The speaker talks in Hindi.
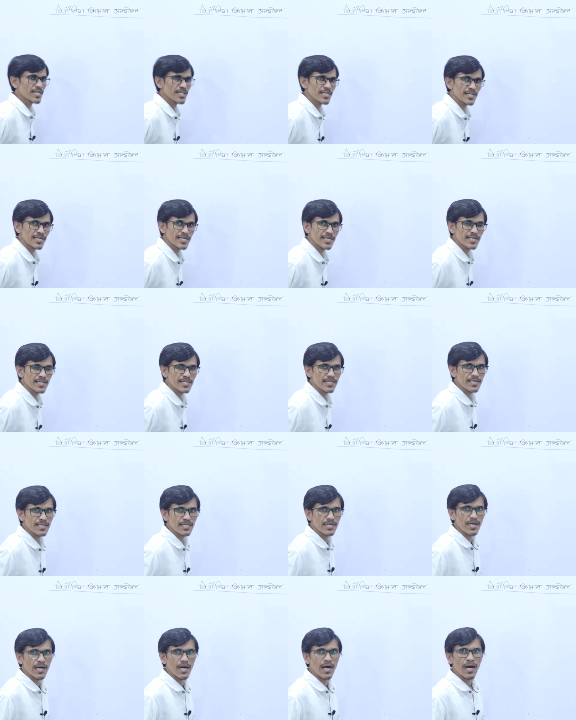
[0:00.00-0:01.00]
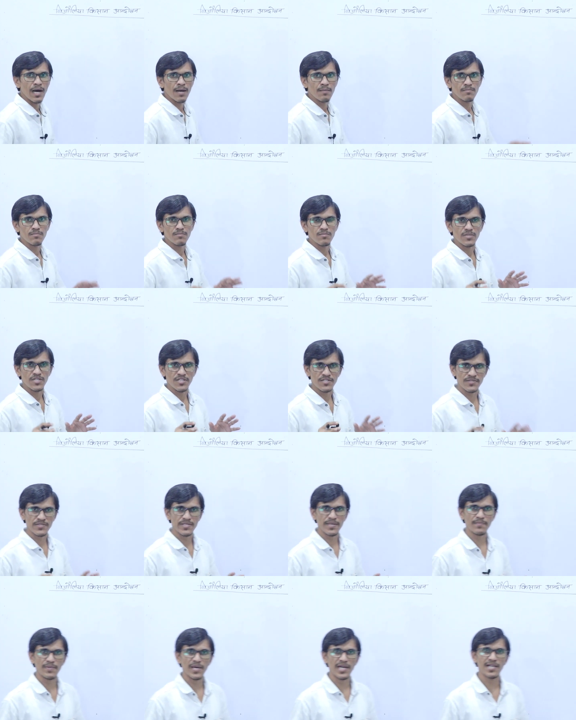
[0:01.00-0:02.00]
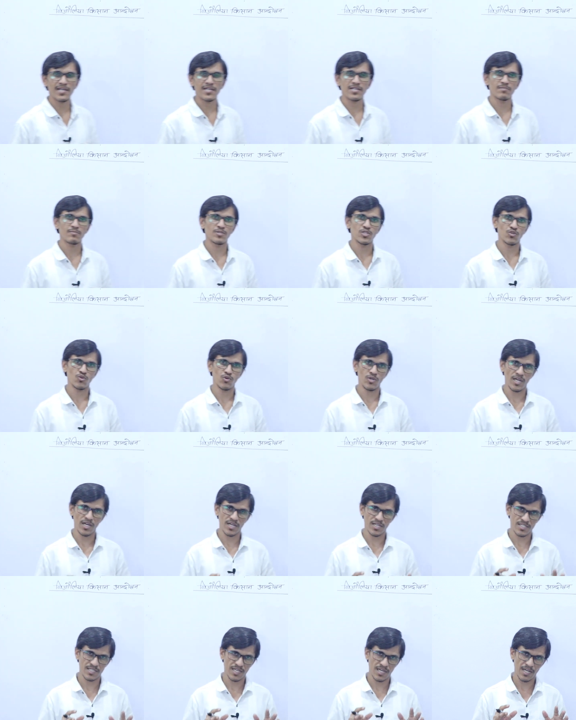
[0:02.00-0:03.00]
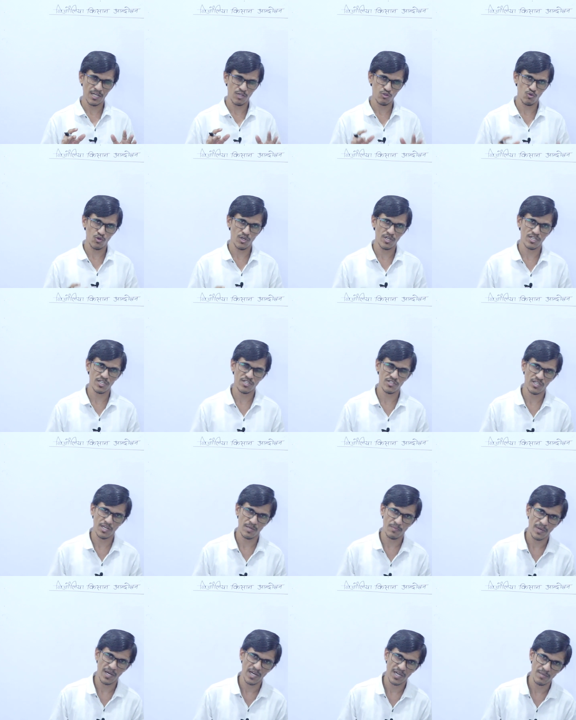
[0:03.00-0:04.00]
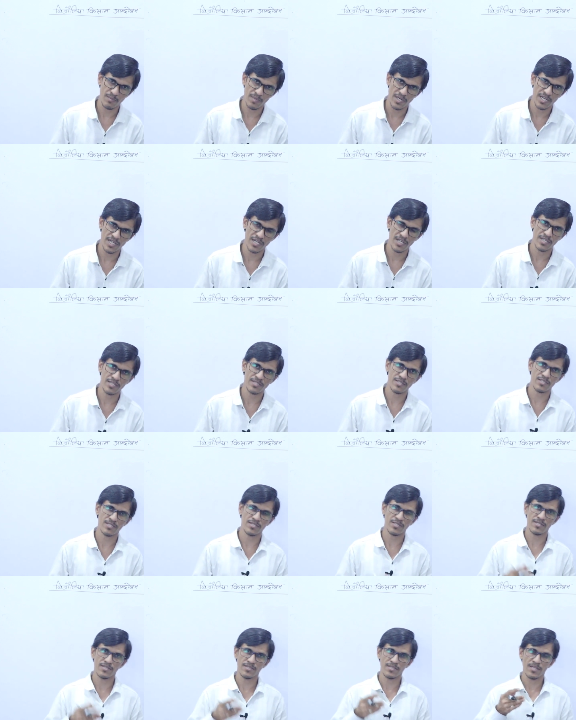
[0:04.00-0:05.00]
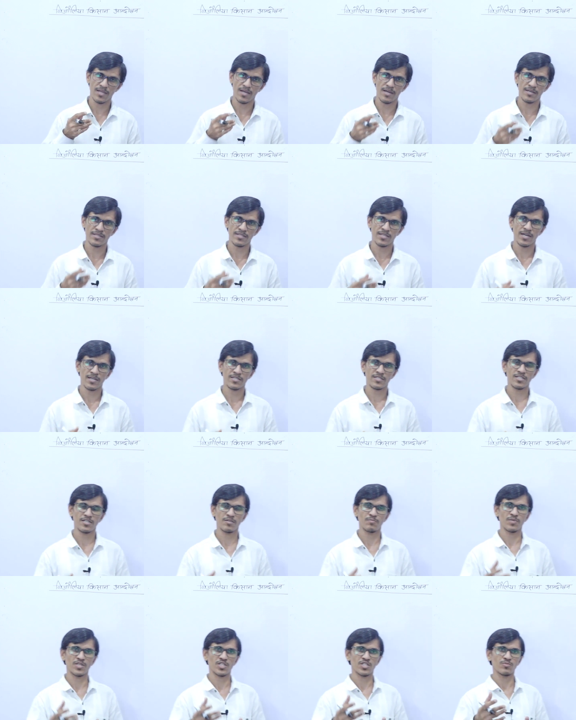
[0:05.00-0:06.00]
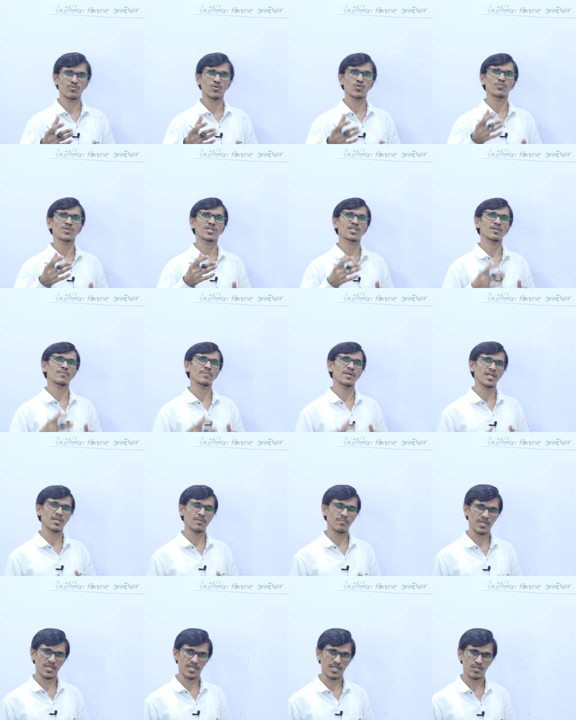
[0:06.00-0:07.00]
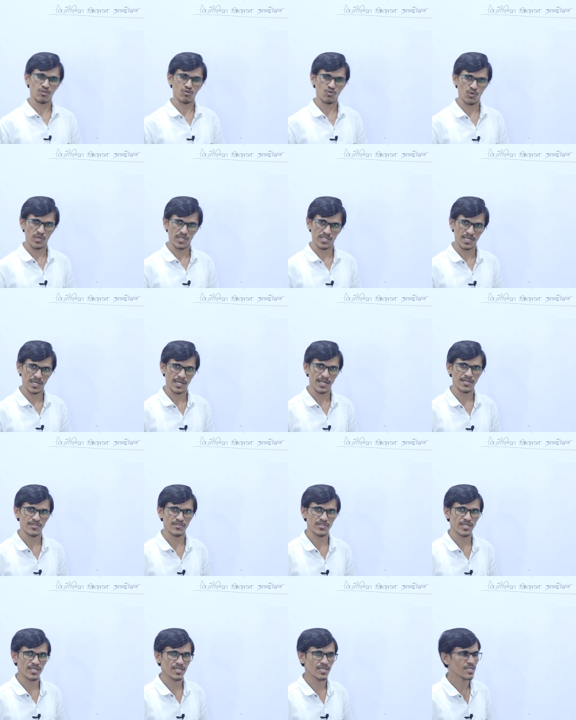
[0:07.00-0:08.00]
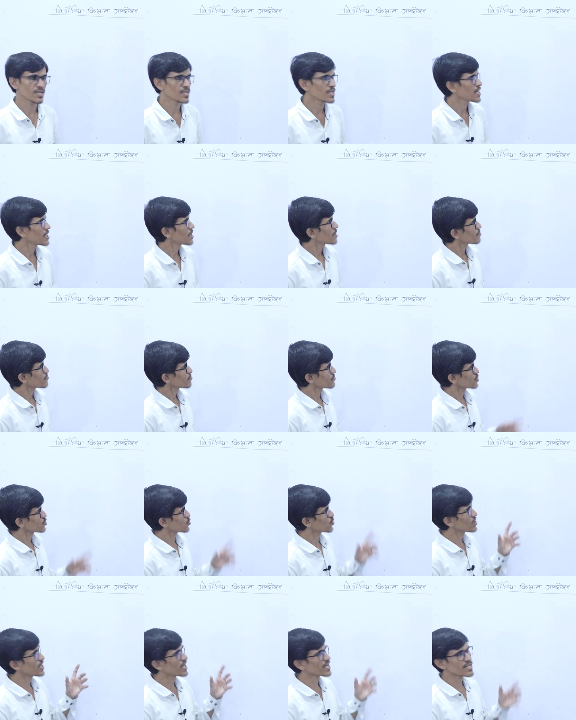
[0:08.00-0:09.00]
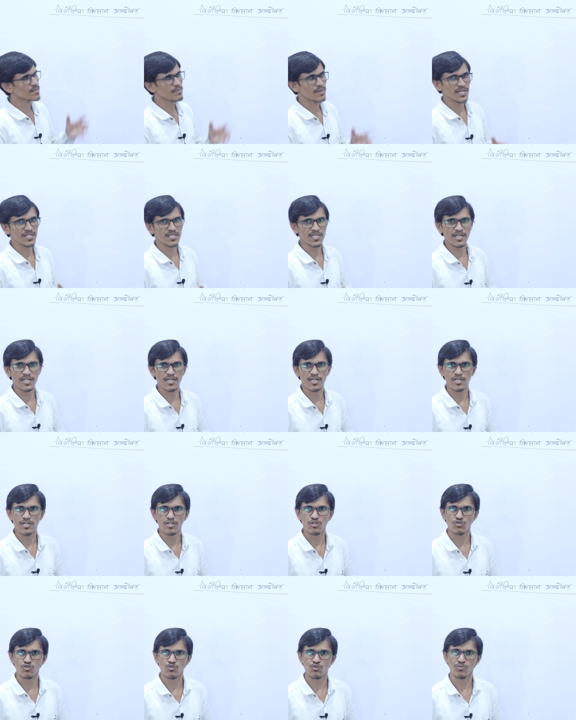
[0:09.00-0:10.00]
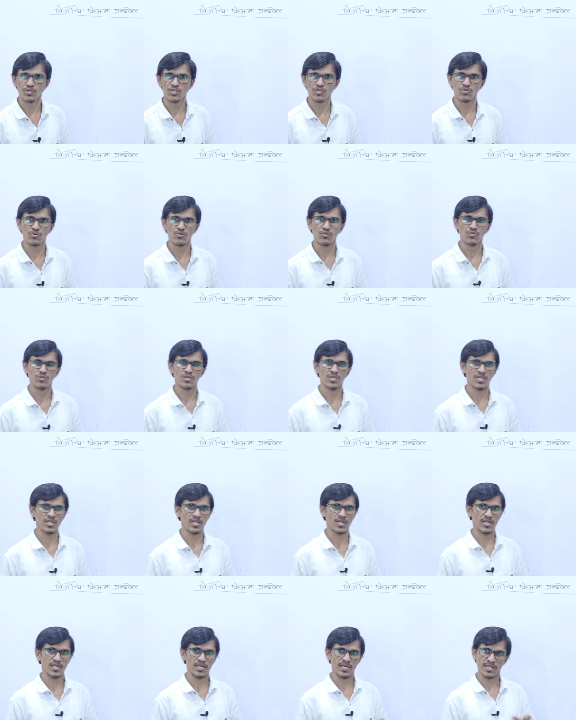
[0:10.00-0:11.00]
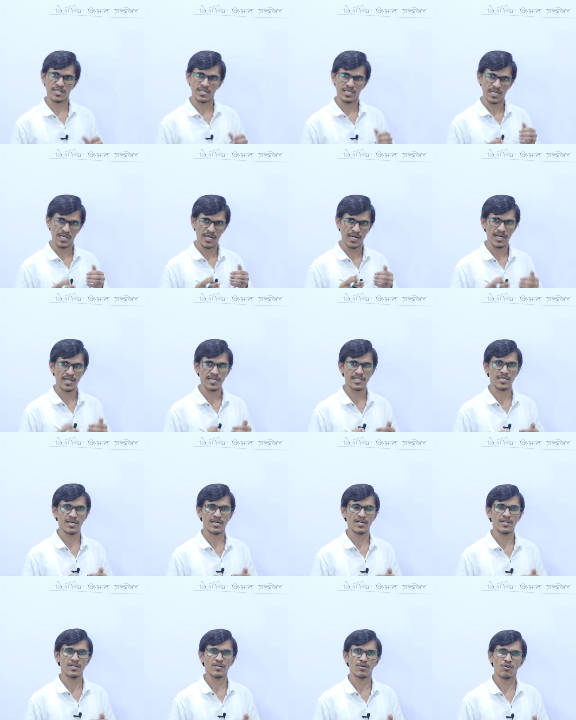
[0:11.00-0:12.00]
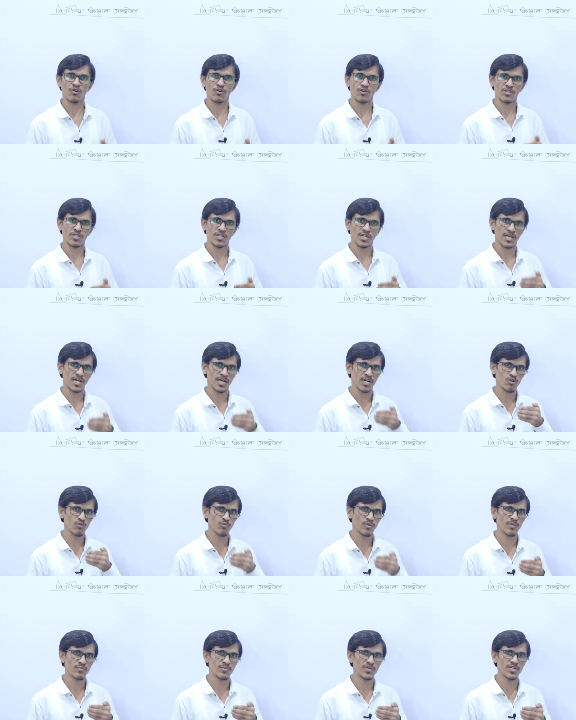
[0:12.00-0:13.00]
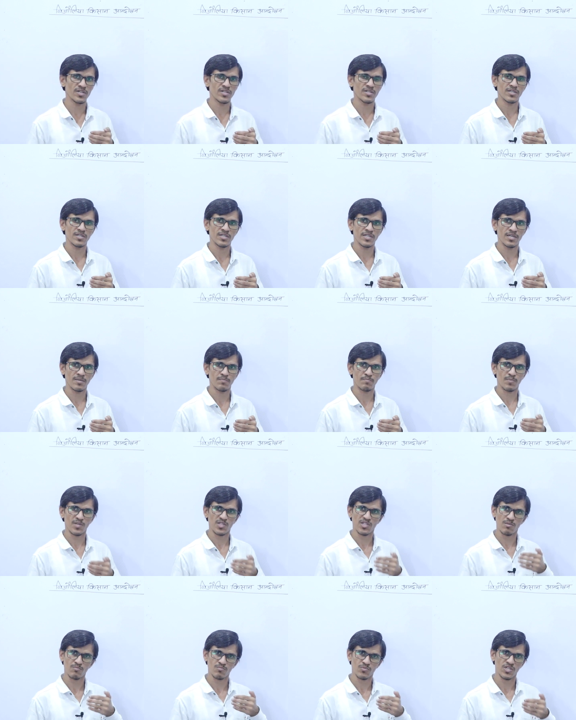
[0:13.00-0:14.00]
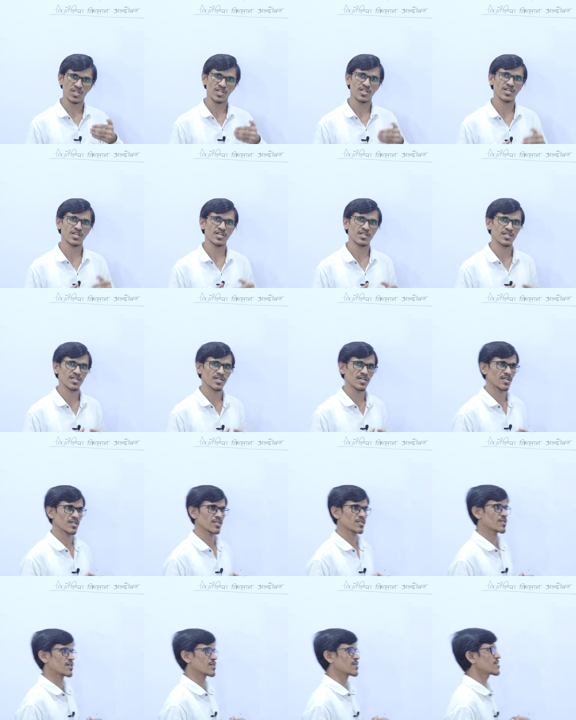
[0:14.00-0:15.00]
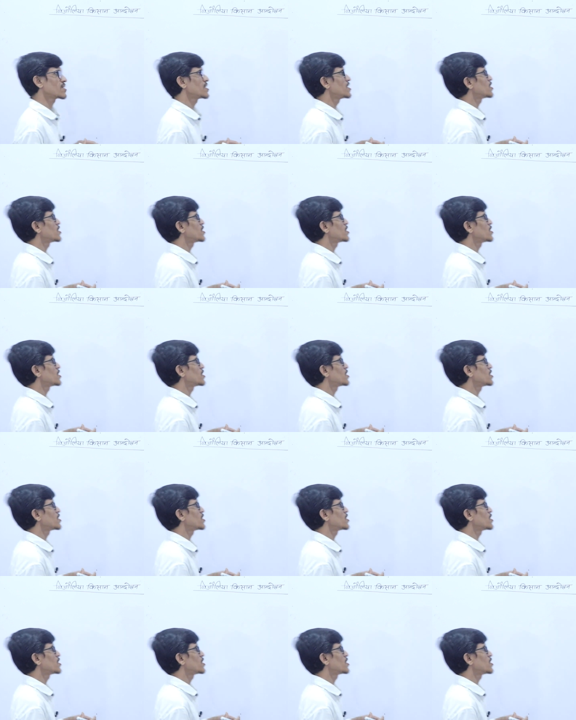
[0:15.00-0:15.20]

के लिए हम इससे पहले कि बिजोलिया किसान आंदोलन की तरफ आगे बढ़ें ऐतिहासिक पृष्ठभूमि के बारे में थोड़ा जान लेते हैं बिजोलिया की बात करें तो मित्रों ये एक ठिकाना था और ठिकानों में भी ये प्रथम श्रेणी का ठिकाना था